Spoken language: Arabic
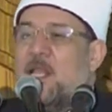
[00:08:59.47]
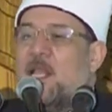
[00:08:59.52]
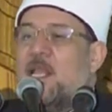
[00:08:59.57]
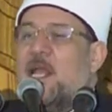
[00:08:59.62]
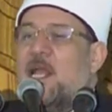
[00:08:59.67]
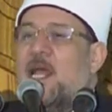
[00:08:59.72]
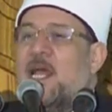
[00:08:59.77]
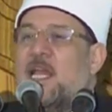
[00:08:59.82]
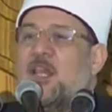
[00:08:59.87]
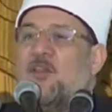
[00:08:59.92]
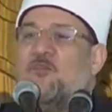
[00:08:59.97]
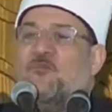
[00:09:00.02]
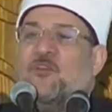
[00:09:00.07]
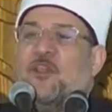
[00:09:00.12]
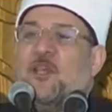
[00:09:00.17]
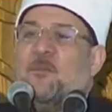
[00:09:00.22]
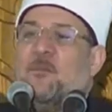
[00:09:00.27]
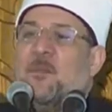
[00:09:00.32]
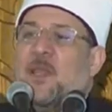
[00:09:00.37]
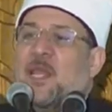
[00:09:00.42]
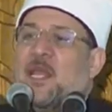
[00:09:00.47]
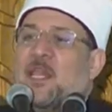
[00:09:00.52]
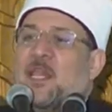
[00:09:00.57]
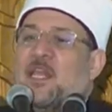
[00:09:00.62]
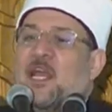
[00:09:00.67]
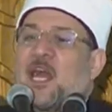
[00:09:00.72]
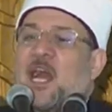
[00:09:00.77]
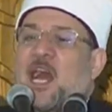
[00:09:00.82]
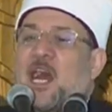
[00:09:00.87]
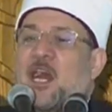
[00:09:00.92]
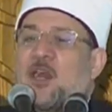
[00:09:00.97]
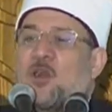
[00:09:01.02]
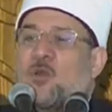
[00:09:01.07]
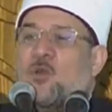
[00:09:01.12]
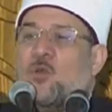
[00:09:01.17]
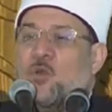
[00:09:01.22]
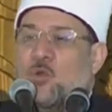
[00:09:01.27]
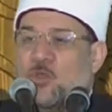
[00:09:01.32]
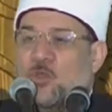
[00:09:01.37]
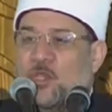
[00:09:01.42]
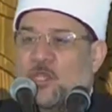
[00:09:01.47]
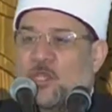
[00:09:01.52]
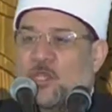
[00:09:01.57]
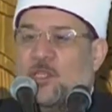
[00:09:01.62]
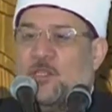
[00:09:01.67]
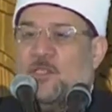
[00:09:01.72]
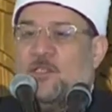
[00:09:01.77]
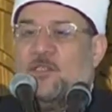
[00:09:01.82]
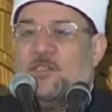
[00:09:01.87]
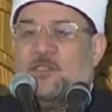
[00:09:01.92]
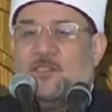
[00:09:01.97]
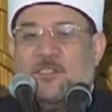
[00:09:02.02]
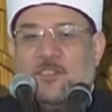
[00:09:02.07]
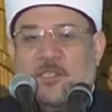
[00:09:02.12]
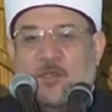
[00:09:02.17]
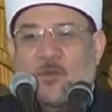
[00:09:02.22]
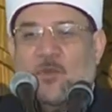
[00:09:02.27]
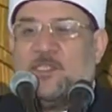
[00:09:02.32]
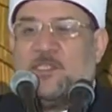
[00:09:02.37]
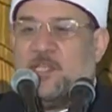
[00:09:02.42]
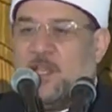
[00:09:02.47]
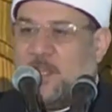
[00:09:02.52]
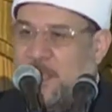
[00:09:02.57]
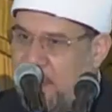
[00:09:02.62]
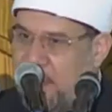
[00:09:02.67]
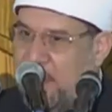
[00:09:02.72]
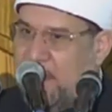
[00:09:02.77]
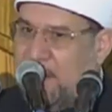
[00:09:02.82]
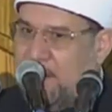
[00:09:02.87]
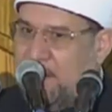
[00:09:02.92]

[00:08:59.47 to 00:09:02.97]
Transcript: هل في المال حق سوى الزكاه